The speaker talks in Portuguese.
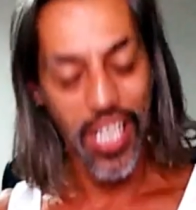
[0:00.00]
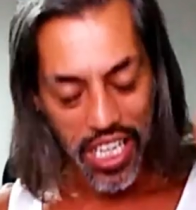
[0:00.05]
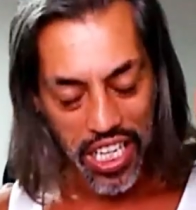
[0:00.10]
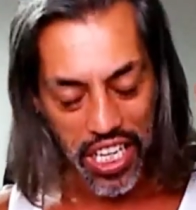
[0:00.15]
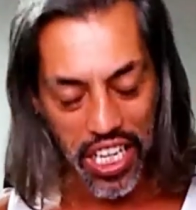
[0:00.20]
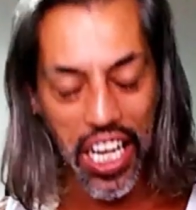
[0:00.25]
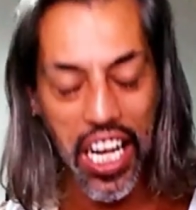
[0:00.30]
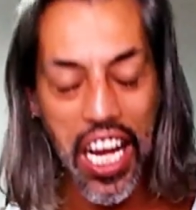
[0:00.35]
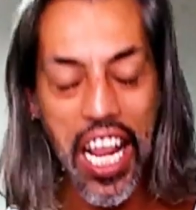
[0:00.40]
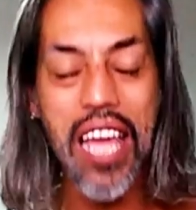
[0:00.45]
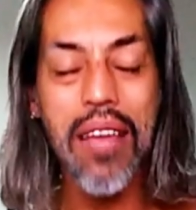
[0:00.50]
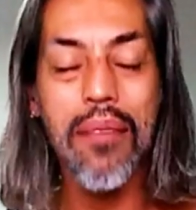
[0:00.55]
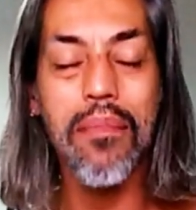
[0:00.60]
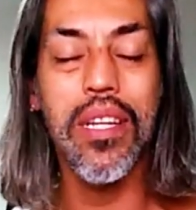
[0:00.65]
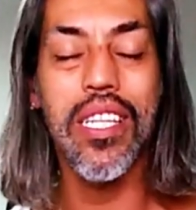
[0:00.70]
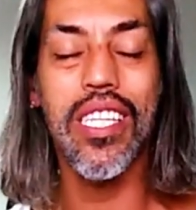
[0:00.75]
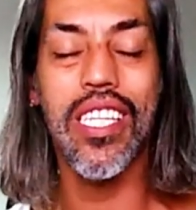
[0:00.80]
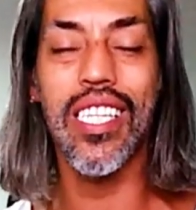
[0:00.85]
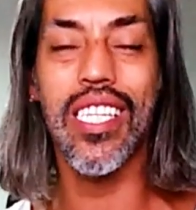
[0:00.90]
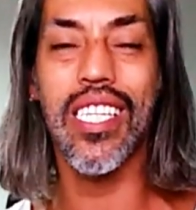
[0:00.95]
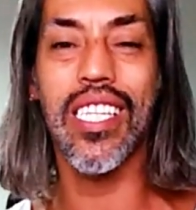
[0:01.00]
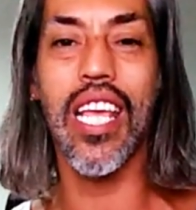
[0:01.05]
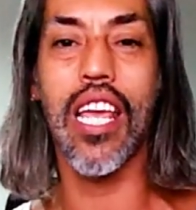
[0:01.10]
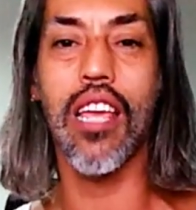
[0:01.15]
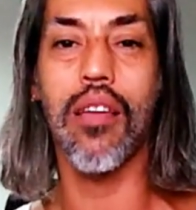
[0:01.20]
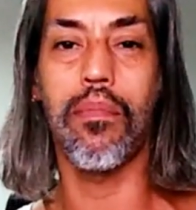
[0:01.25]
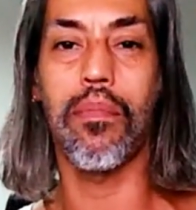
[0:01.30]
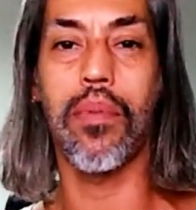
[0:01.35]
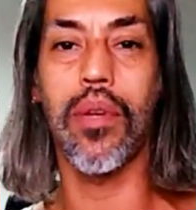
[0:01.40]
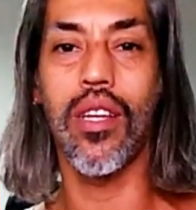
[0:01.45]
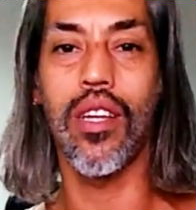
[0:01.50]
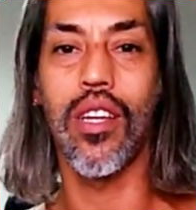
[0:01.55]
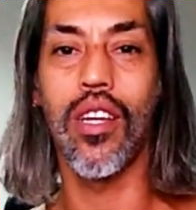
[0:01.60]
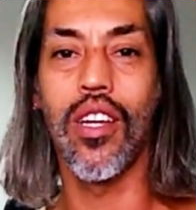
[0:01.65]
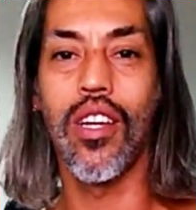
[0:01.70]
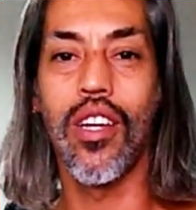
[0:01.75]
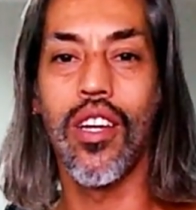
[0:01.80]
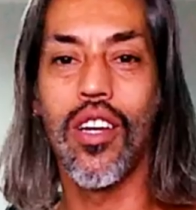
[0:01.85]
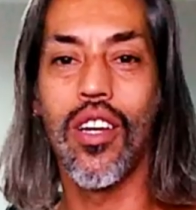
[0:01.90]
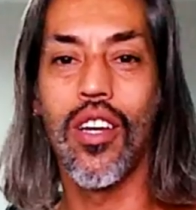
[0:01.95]
E lembre-se sempre:
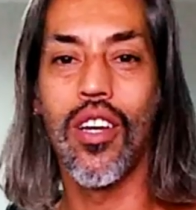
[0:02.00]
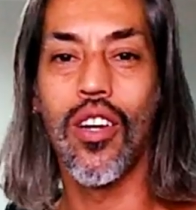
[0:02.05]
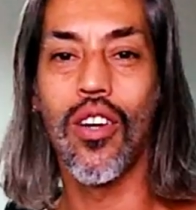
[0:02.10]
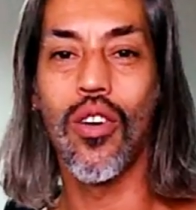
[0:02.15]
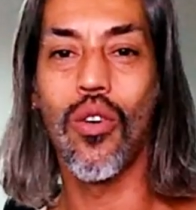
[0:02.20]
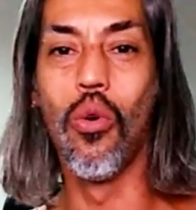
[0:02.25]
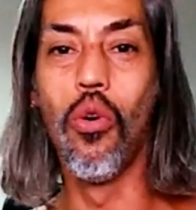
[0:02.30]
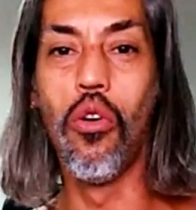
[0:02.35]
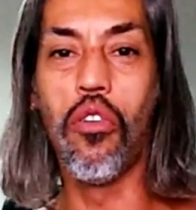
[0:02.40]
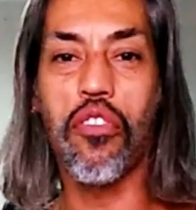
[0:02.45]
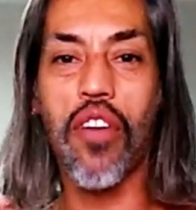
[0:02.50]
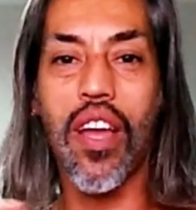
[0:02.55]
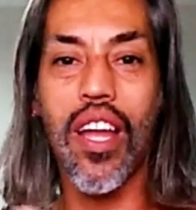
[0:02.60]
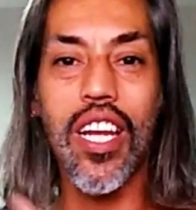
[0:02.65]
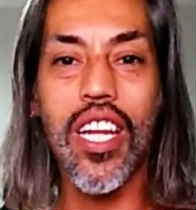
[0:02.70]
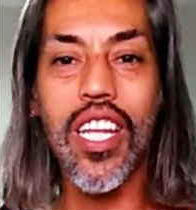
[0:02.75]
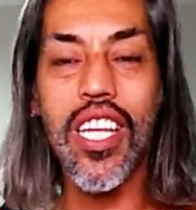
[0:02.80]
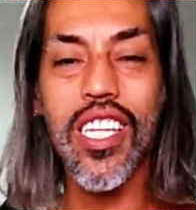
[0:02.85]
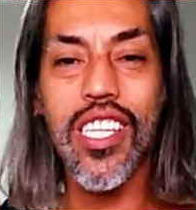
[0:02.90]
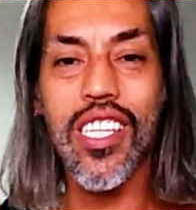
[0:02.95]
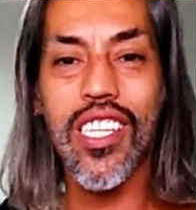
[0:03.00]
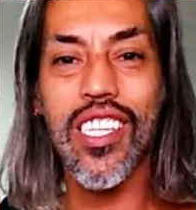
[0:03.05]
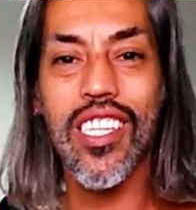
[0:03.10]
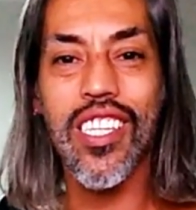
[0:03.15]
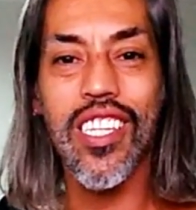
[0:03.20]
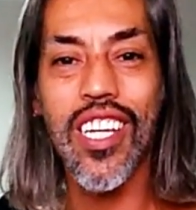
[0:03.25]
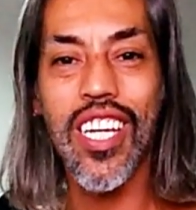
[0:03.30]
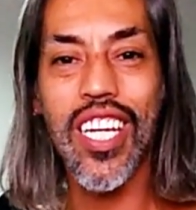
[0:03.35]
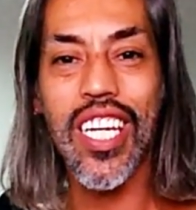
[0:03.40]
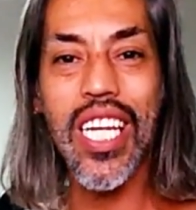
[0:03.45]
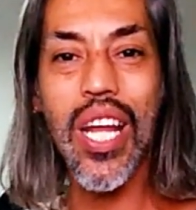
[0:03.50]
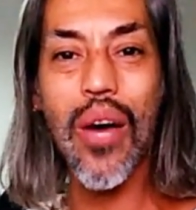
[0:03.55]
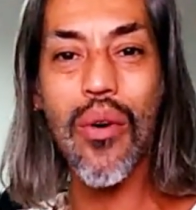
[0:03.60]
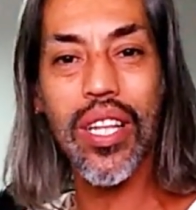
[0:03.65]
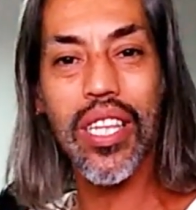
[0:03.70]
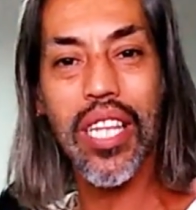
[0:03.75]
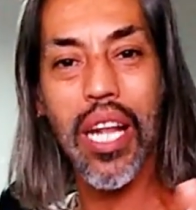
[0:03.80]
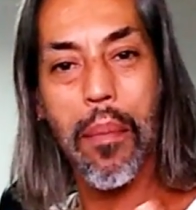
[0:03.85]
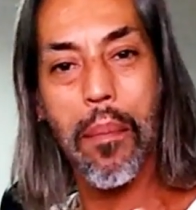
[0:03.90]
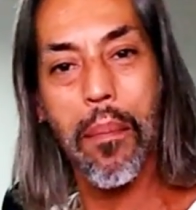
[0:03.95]
o feliz não
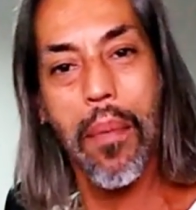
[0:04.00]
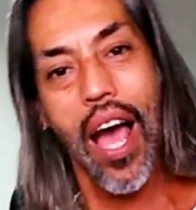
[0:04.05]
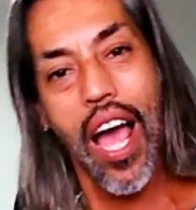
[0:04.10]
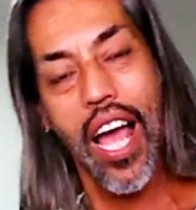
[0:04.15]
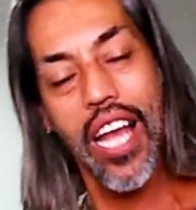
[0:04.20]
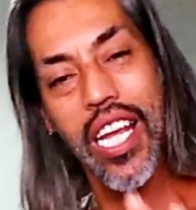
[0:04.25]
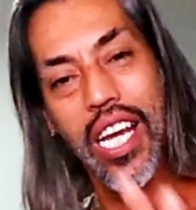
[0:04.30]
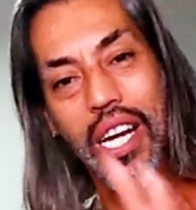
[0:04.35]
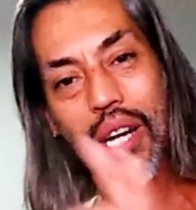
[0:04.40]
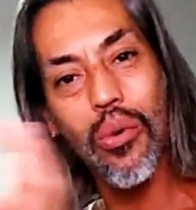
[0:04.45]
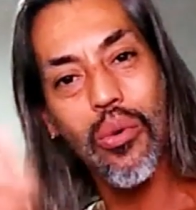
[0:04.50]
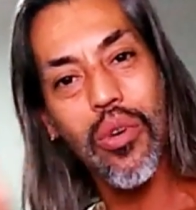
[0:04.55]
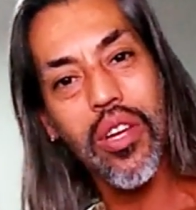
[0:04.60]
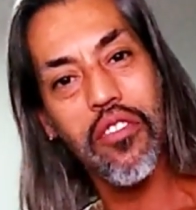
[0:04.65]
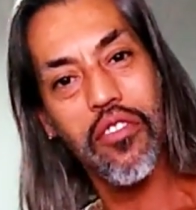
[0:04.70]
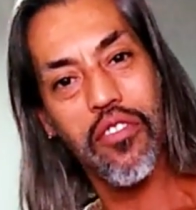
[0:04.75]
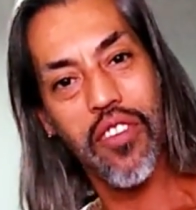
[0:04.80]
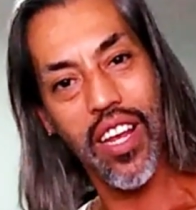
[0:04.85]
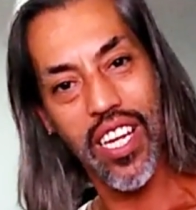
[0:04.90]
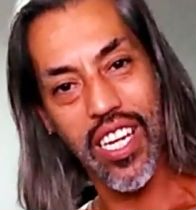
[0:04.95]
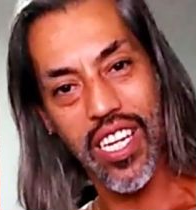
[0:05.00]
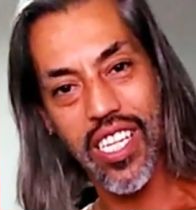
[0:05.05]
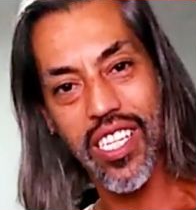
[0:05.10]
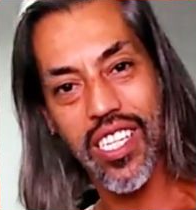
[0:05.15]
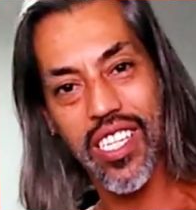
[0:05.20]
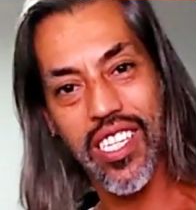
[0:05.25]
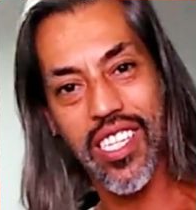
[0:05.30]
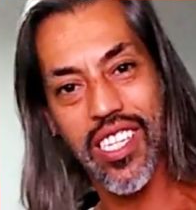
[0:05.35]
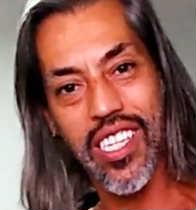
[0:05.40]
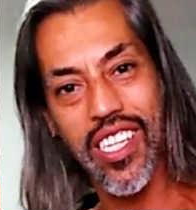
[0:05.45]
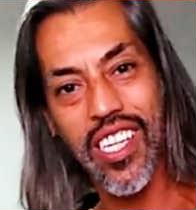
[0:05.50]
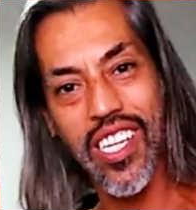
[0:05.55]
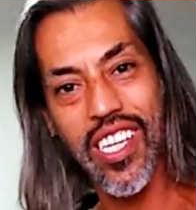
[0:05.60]
atrapalha o infeliz.